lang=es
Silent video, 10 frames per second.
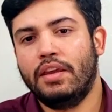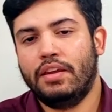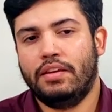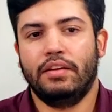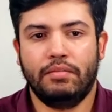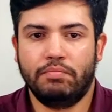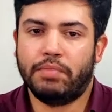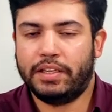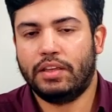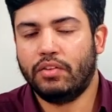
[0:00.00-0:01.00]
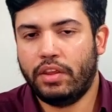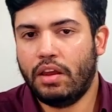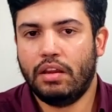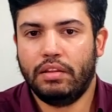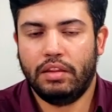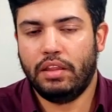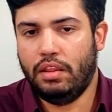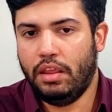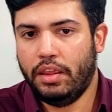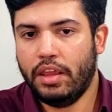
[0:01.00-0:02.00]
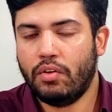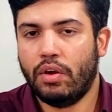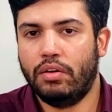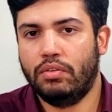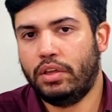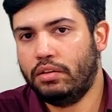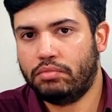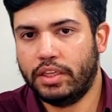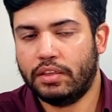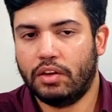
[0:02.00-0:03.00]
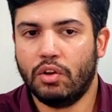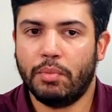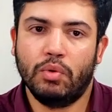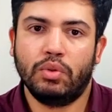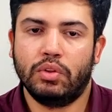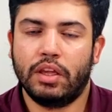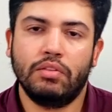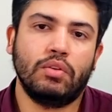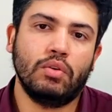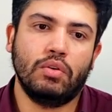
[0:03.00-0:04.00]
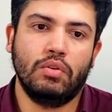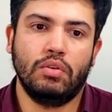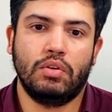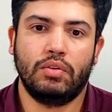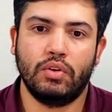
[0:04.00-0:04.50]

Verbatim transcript: y pasando ya de, lleno a lo que quizás no me gustó tanto o